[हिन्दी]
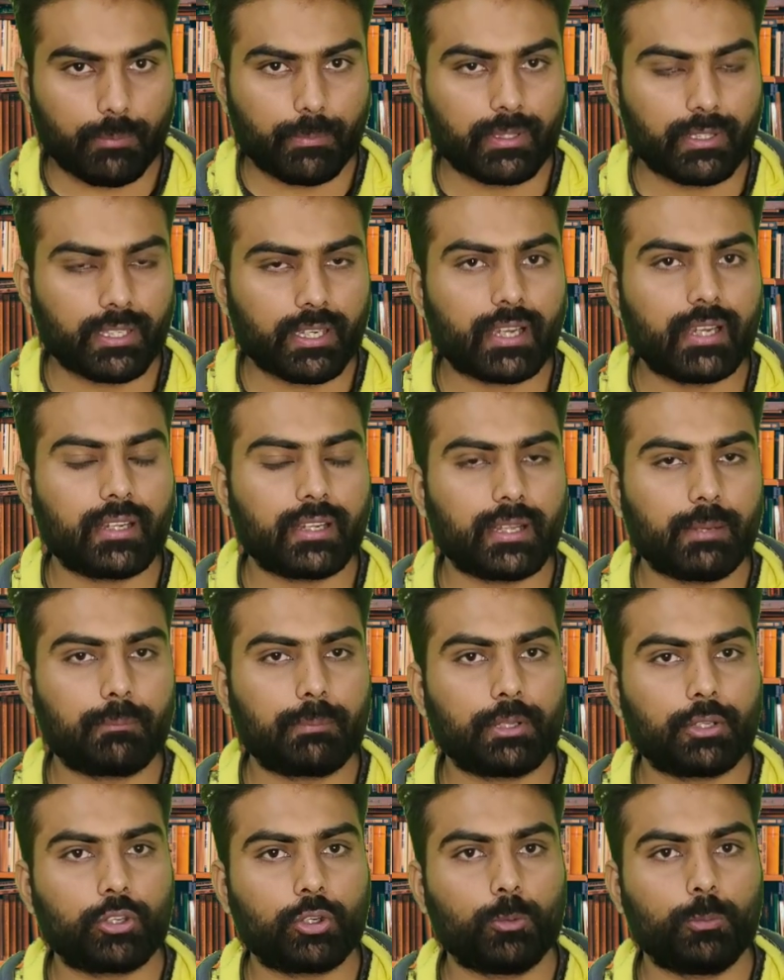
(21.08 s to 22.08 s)
स्वामी नारायण
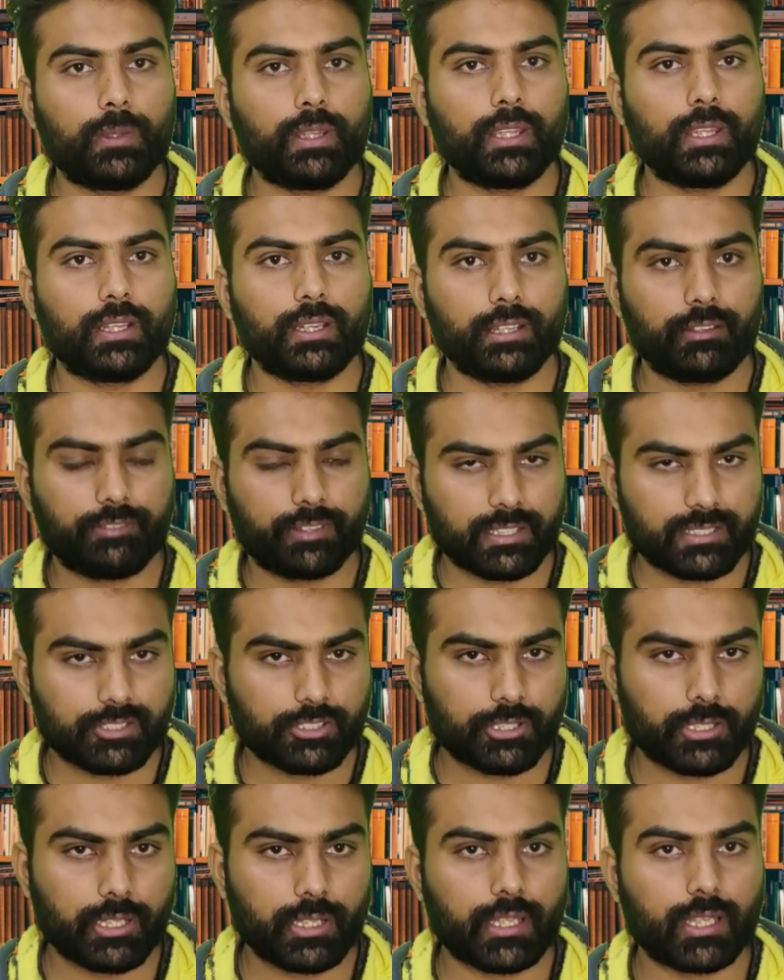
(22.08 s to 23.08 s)
टेम्पल को भी
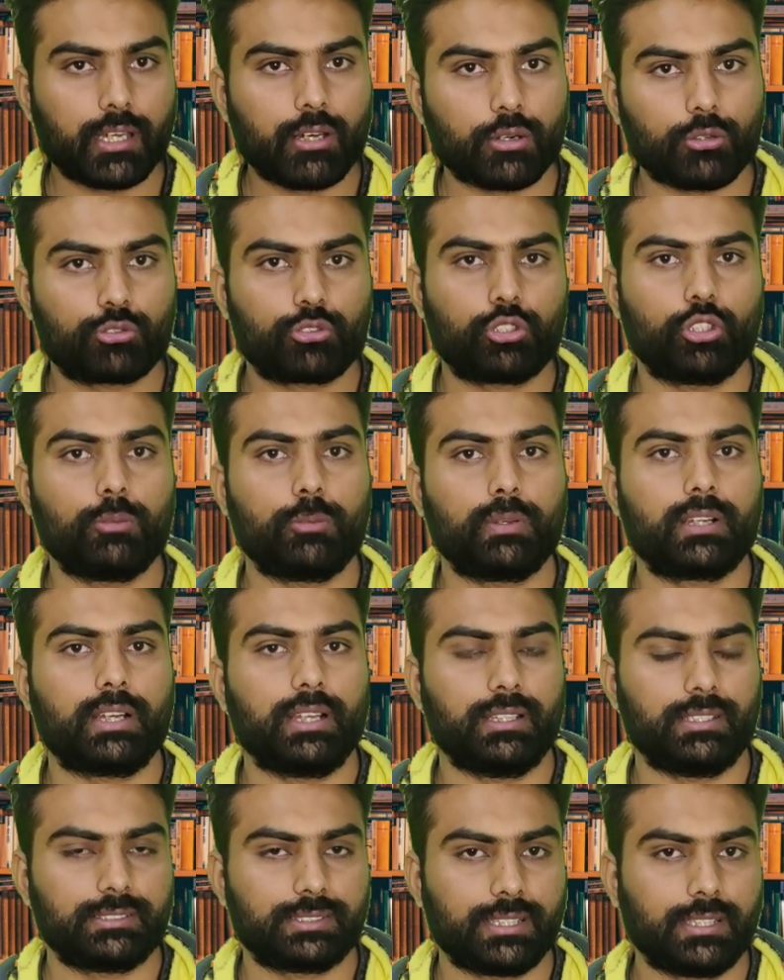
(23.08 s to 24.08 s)
डिफेस किया गया और उसके ऊपर
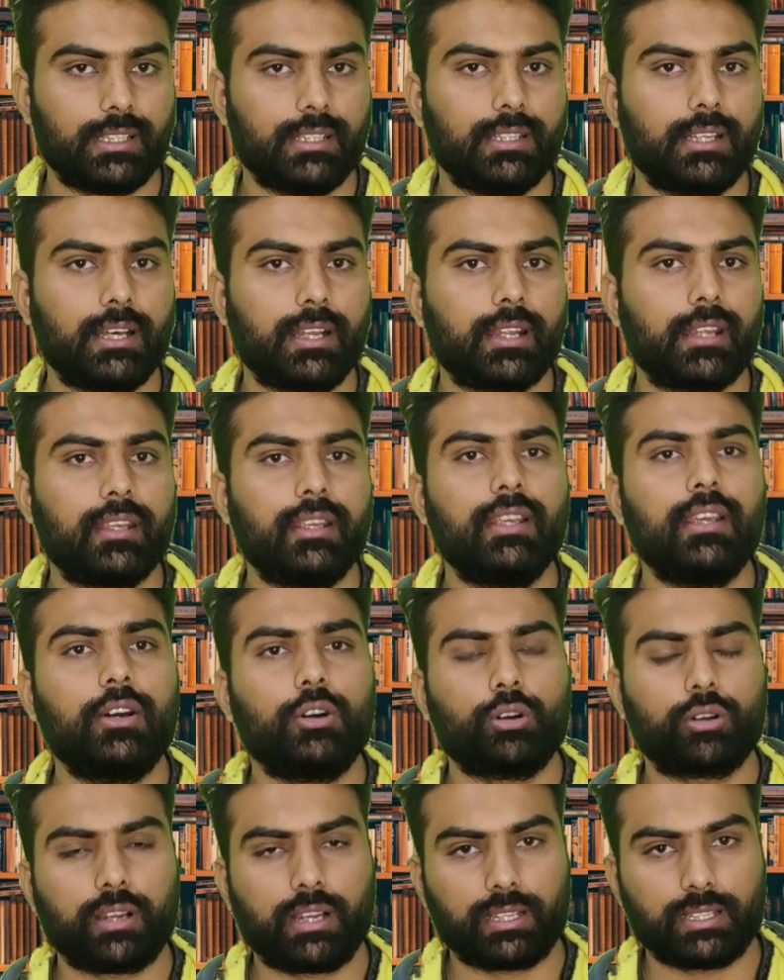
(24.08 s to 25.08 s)
खालिस्तानी नारे
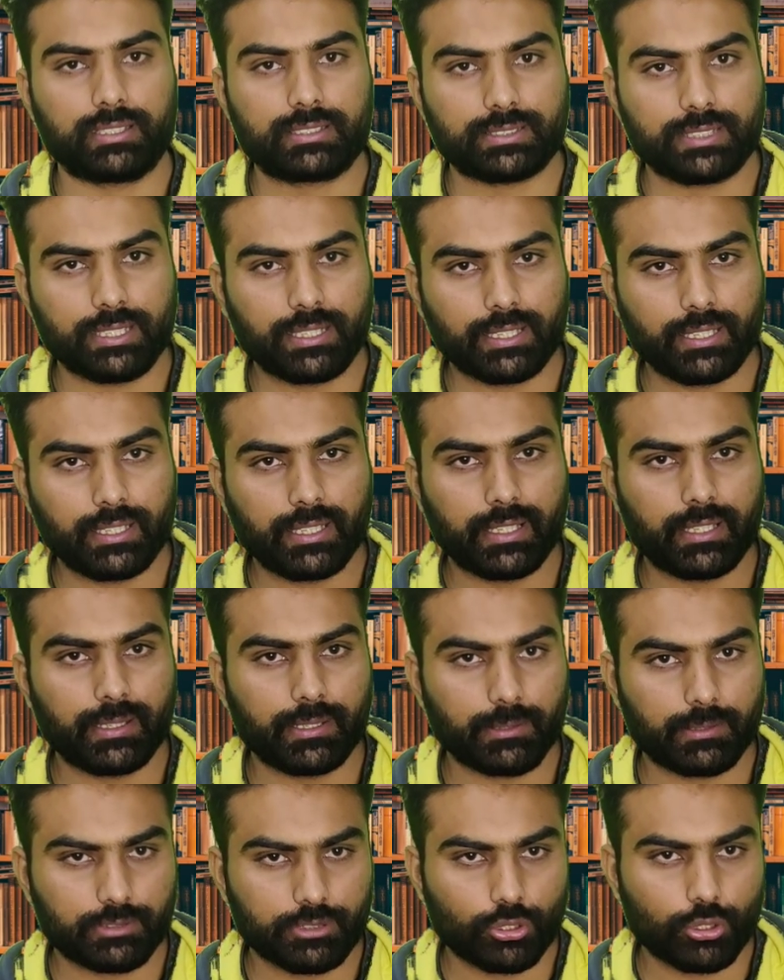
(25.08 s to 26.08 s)
और खालिस्तानी
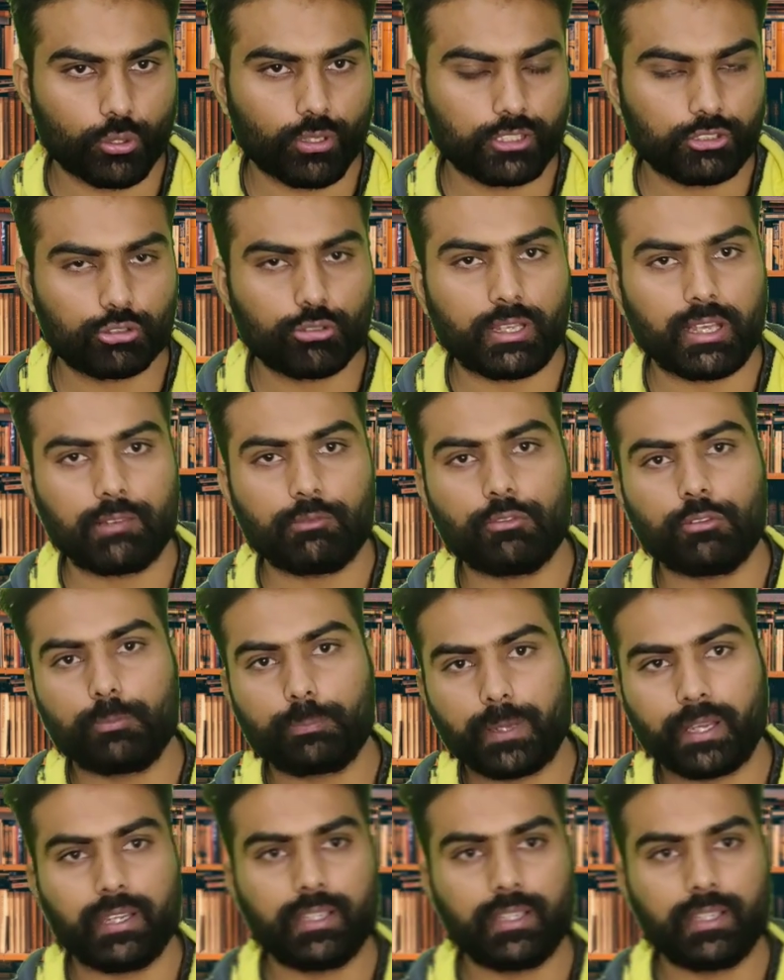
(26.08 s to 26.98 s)
स्लोगन जो हैं वो